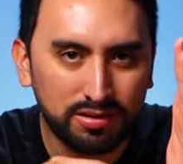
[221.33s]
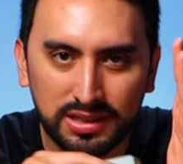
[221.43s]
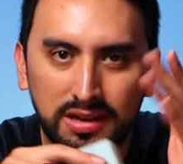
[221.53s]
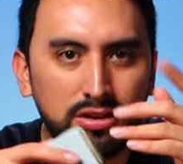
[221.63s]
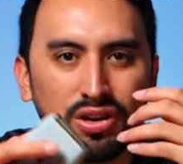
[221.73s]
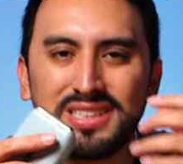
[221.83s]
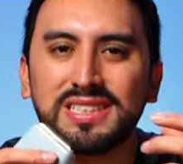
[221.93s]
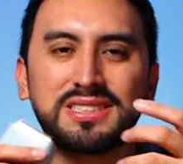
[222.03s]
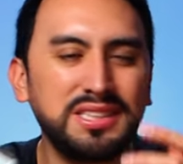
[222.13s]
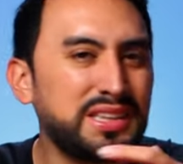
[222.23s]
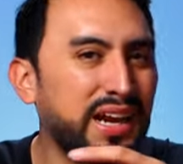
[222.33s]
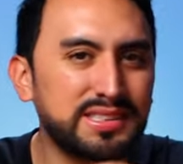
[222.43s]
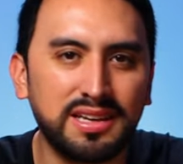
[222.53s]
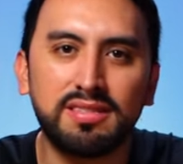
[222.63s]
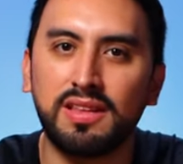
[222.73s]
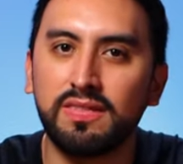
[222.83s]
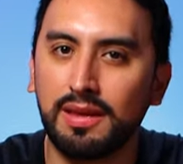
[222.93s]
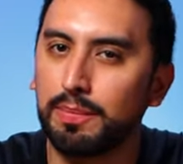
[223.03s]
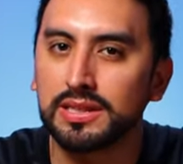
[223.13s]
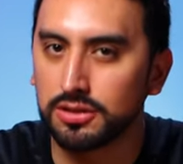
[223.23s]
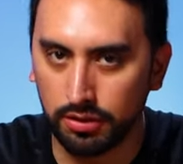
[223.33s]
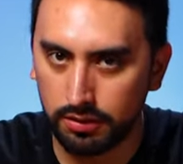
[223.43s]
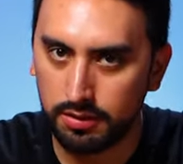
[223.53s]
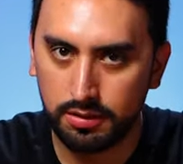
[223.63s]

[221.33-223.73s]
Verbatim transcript: O sea, no necesitan hacer tanta presión.